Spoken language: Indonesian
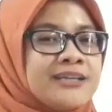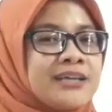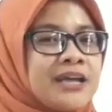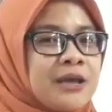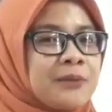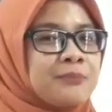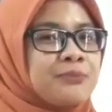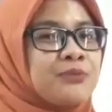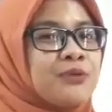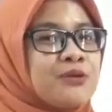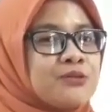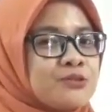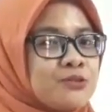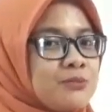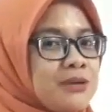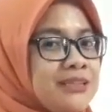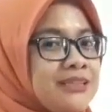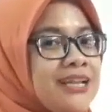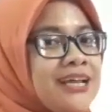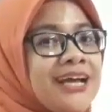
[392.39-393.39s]
dengan Pulau
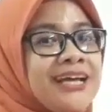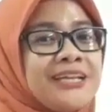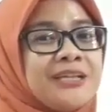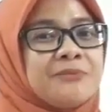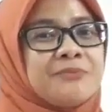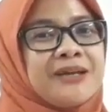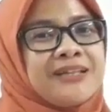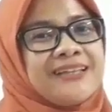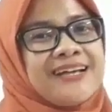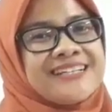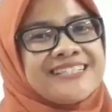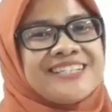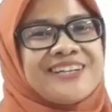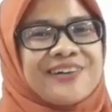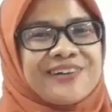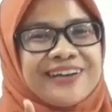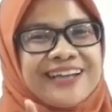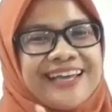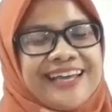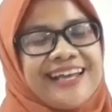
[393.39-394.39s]
Sumatera kan dibatasi
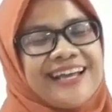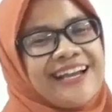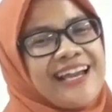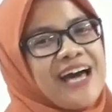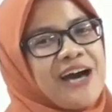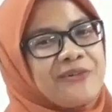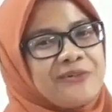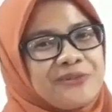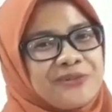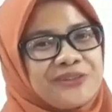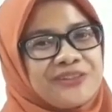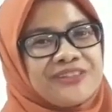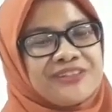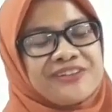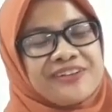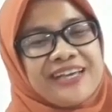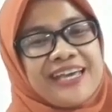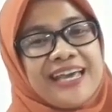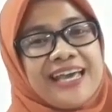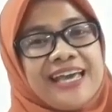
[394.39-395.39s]
oleh laut.
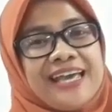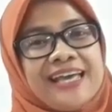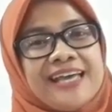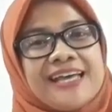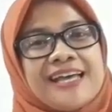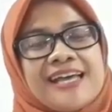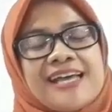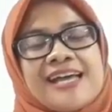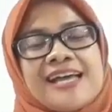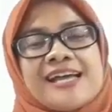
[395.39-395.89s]
Oke.